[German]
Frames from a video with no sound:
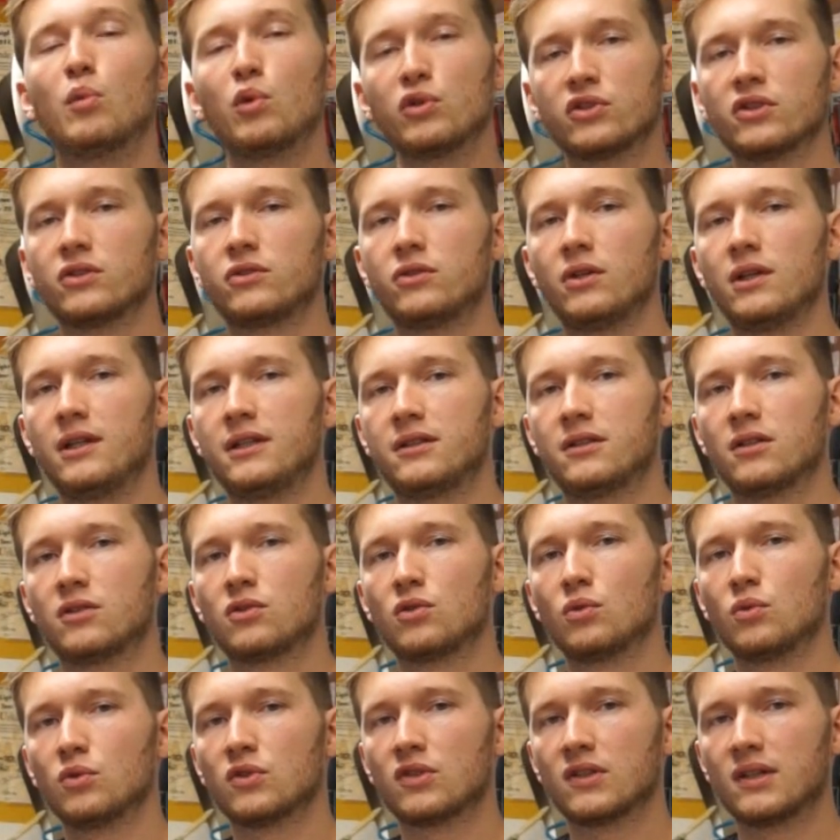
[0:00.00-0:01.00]
Man muss natürlich
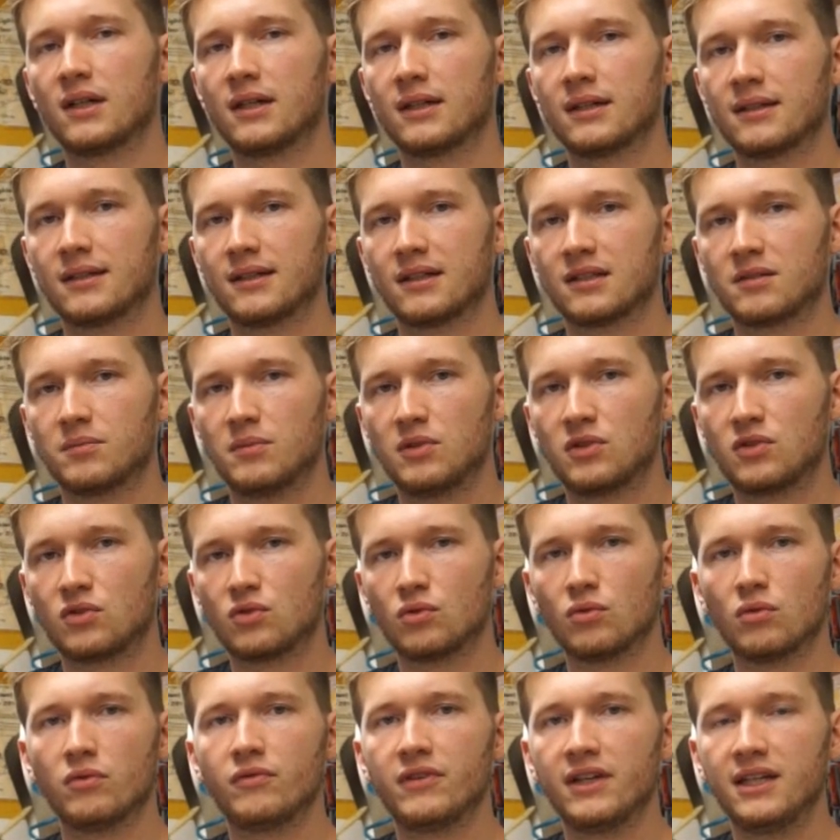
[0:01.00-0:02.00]
dazu sagen, dass mit
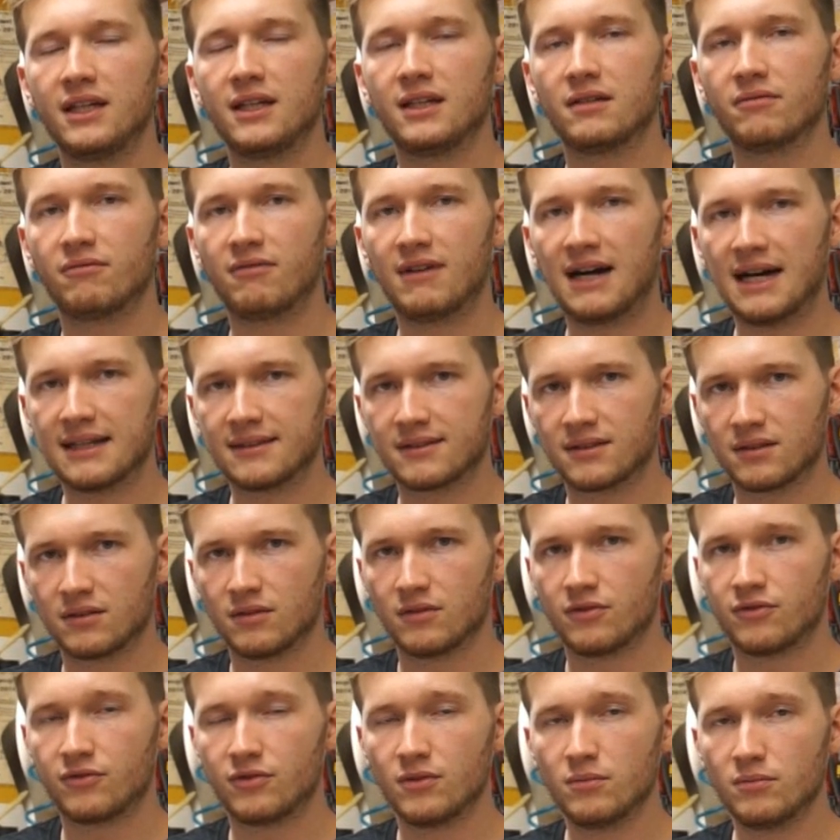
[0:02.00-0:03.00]
so wenig Watt,
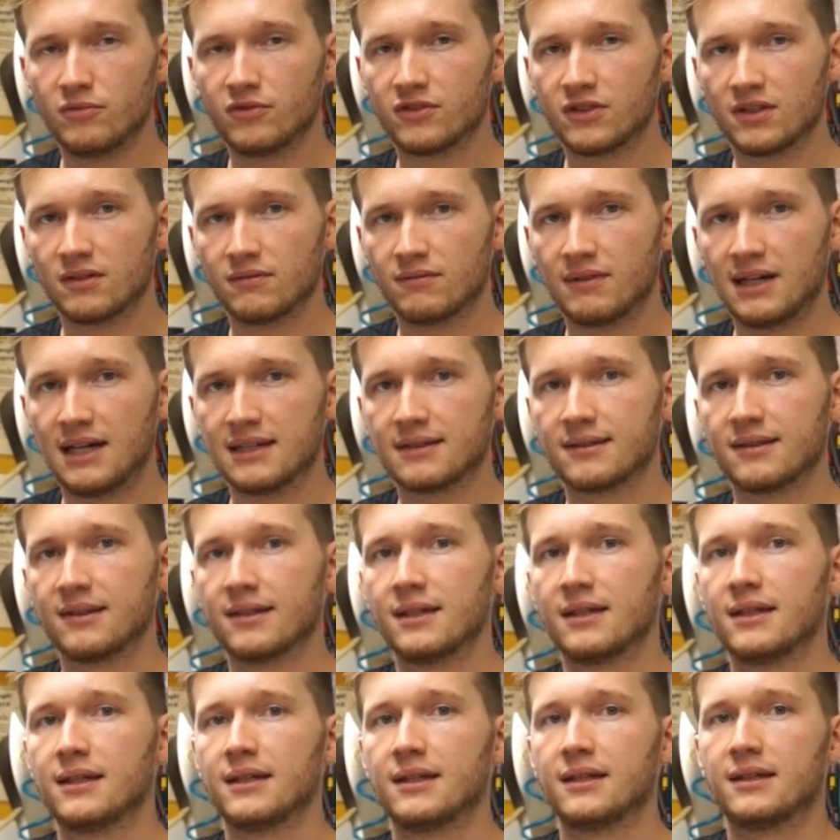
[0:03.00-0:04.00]
15 Watt,
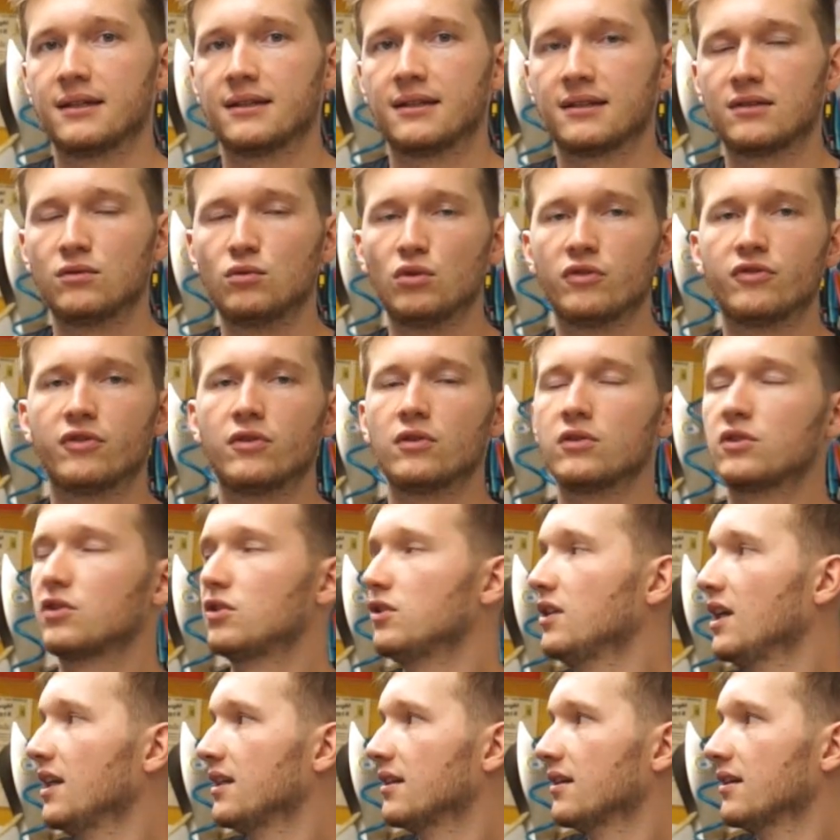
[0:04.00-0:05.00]
das nur
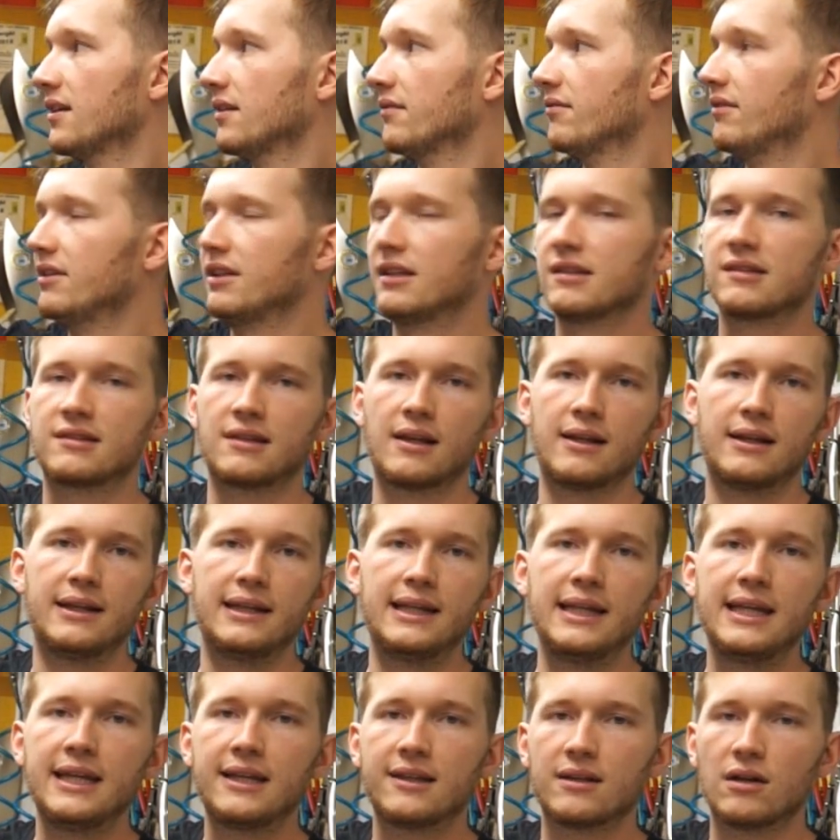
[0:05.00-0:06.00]
funktioniert, wenn das
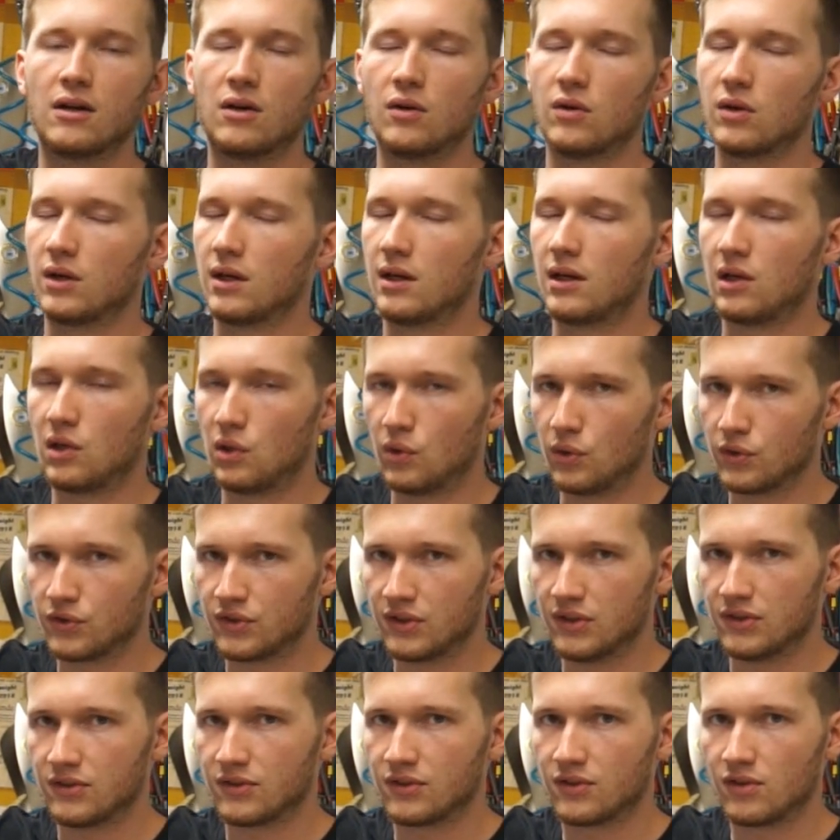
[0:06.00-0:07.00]
Licht auch
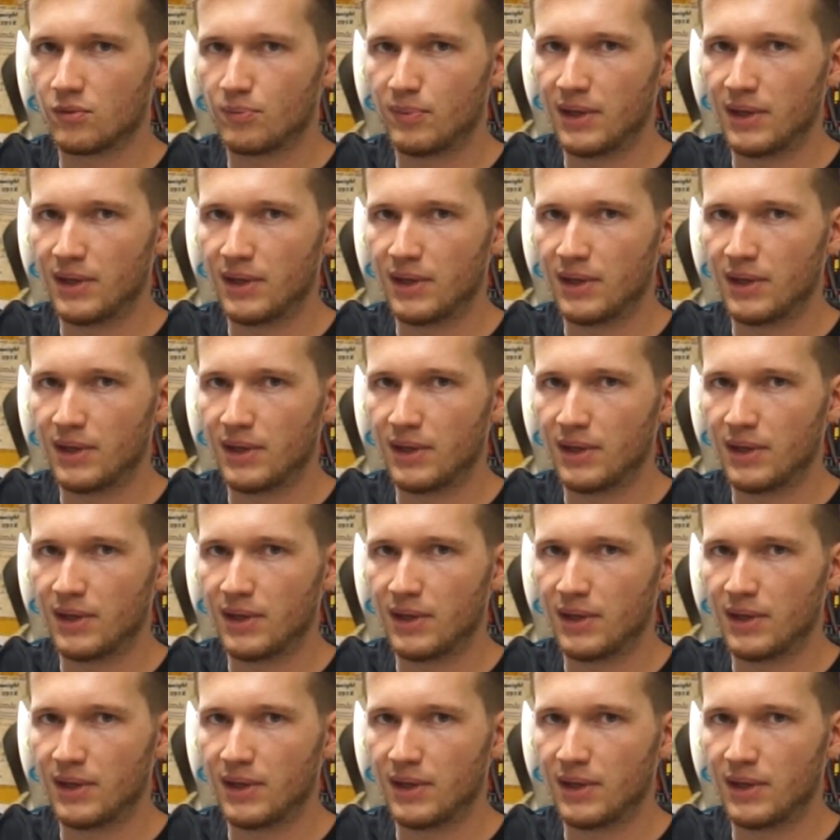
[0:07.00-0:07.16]
aus ist.